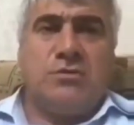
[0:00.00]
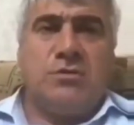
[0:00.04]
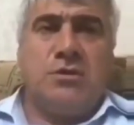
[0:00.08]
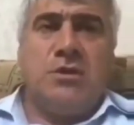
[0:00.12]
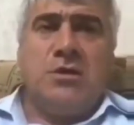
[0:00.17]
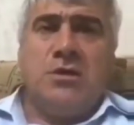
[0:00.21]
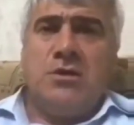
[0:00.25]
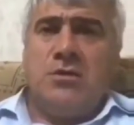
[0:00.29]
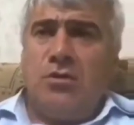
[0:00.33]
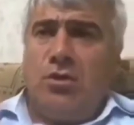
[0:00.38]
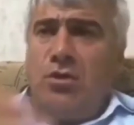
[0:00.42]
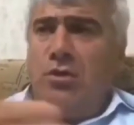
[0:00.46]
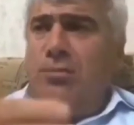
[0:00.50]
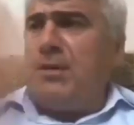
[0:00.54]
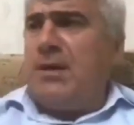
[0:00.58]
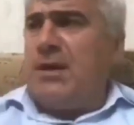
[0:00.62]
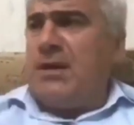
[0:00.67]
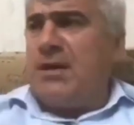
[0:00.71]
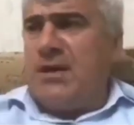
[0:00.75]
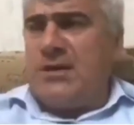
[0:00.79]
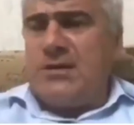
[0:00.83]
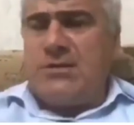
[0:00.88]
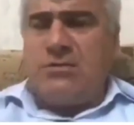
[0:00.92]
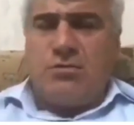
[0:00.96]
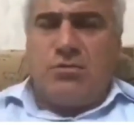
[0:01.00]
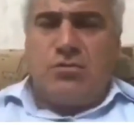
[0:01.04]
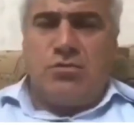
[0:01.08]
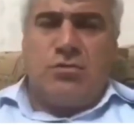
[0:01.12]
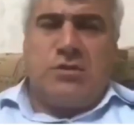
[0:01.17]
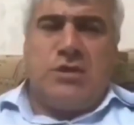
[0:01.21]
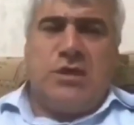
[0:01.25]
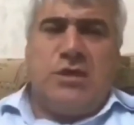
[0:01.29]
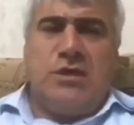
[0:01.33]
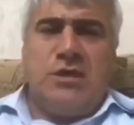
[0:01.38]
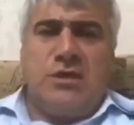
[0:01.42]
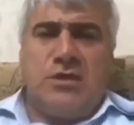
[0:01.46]
говорит. Он показывает,
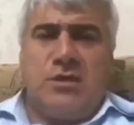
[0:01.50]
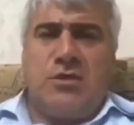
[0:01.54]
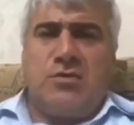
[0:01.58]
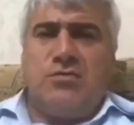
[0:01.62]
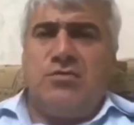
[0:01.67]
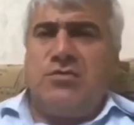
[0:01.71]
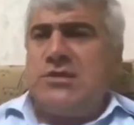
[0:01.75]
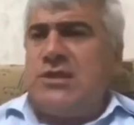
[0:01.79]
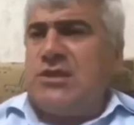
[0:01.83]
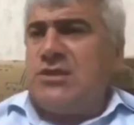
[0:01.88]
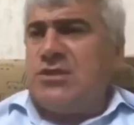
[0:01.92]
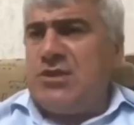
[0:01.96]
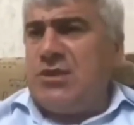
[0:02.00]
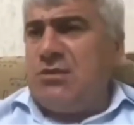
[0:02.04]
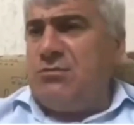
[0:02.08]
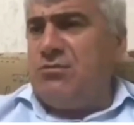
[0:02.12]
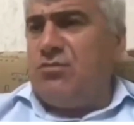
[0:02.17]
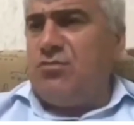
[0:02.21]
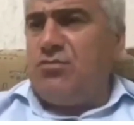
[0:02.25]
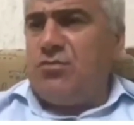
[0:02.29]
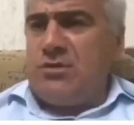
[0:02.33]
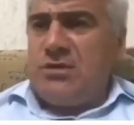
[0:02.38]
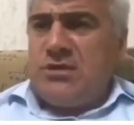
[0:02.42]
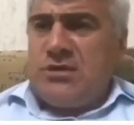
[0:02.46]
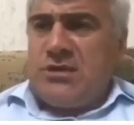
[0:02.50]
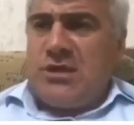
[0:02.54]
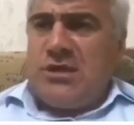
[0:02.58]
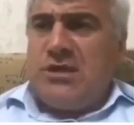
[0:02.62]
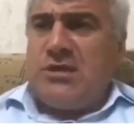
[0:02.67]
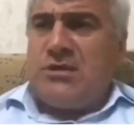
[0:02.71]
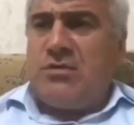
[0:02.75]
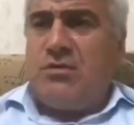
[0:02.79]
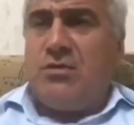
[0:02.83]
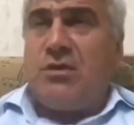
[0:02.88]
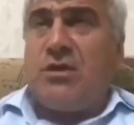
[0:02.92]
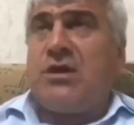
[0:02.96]
куда ехать. Вы зачем вот из-за
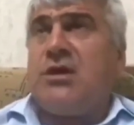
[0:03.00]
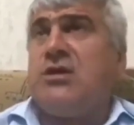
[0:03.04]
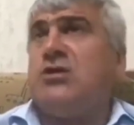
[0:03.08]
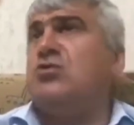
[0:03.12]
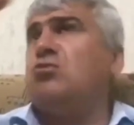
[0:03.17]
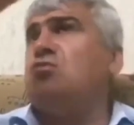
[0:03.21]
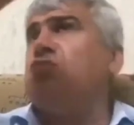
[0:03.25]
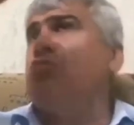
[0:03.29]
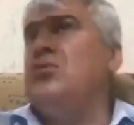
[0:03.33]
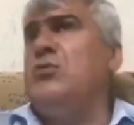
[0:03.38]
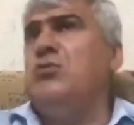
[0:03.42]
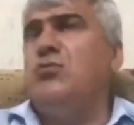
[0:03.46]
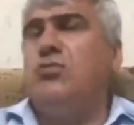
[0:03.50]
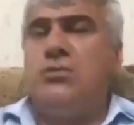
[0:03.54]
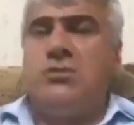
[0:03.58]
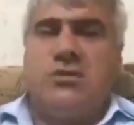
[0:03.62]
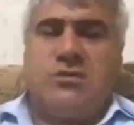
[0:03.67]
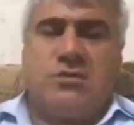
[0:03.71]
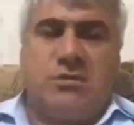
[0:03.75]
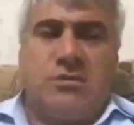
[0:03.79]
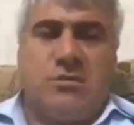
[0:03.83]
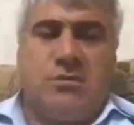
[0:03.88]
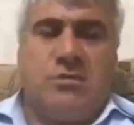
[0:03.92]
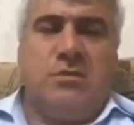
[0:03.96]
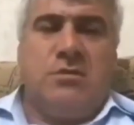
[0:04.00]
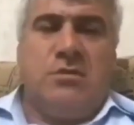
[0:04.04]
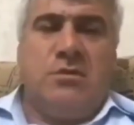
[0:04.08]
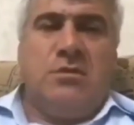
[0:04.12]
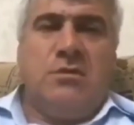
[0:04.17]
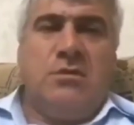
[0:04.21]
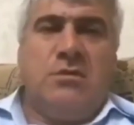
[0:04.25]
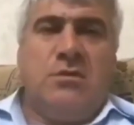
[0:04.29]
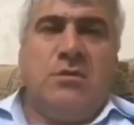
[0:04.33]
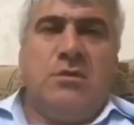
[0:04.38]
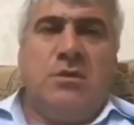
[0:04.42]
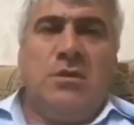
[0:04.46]
этого раздули вот это?
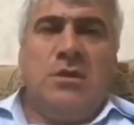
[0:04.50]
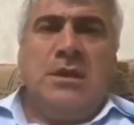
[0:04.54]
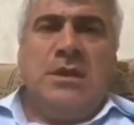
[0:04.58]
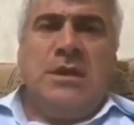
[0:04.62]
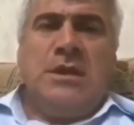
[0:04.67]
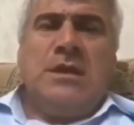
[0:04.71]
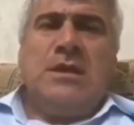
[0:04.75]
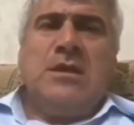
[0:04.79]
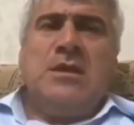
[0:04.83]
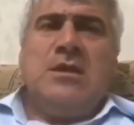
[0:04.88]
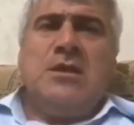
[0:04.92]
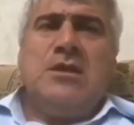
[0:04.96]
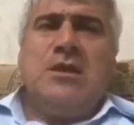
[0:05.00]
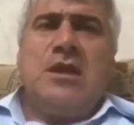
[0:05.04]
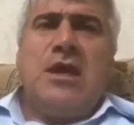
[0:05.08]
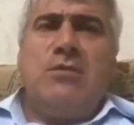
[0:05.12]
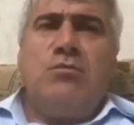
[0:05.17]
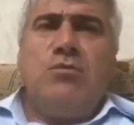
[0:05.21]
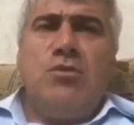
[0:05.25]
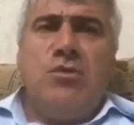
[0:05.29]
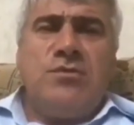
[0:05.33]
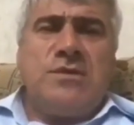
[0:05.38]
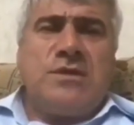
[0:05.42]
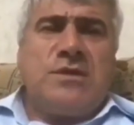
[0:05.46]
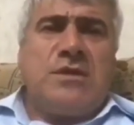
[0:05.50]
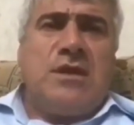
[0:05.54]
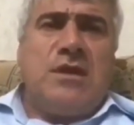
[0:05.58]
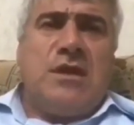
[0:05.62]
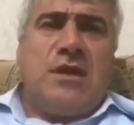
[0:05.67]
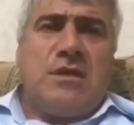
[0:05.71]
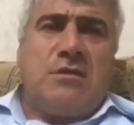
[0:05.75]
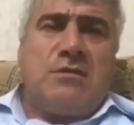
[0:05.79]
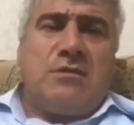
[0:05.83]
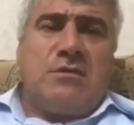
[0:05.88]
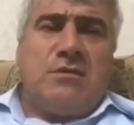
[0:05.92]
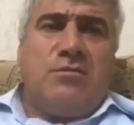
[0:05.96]
На мой
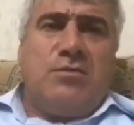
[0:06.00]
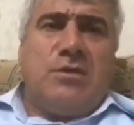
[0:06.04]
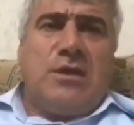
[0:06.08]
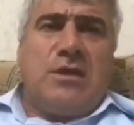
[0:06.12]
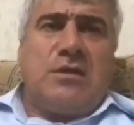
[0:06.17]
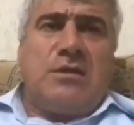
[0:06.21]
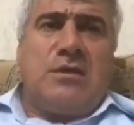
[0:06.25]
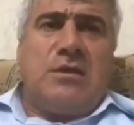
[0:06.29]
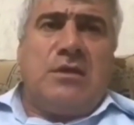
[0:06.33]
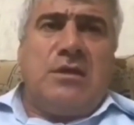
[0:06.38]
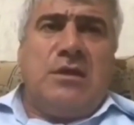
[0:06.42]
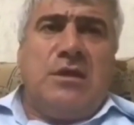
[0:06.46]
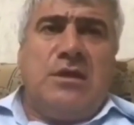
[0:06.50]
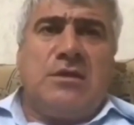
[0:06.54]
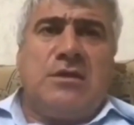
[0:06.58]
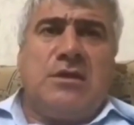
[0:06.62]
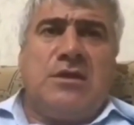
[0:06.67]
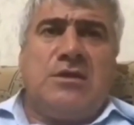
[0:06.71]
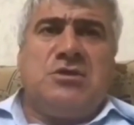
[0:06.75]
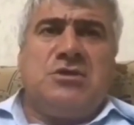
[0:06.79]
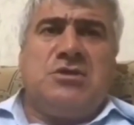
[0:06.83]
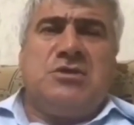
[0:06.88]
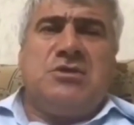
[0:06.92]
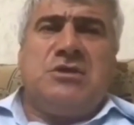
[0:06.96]
взгляд, ребята, это